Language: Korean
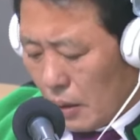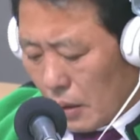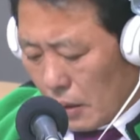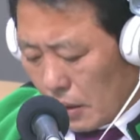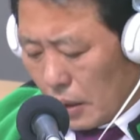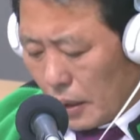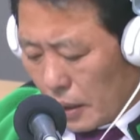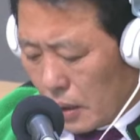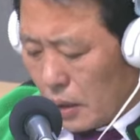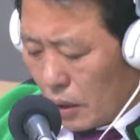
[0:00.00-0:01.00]
일단은
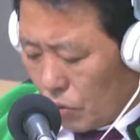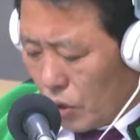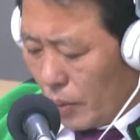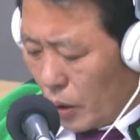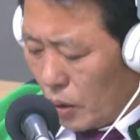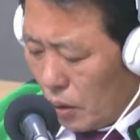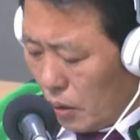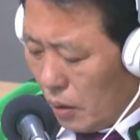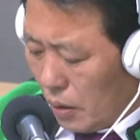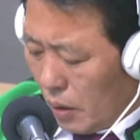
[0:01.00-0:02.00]
긴장
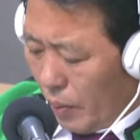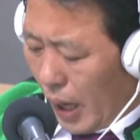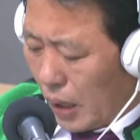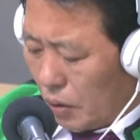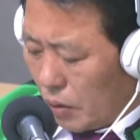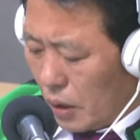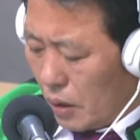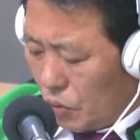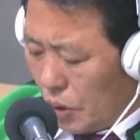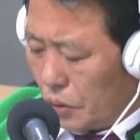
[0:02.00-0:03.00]
유지하면서
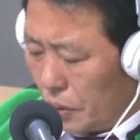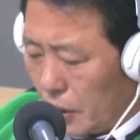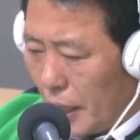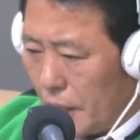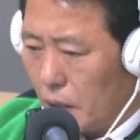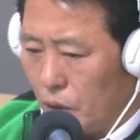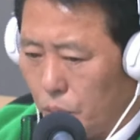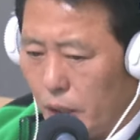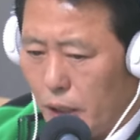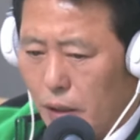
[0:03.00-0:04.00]
방역에 최선을
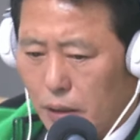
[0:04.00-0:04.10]
다해야겠습니다.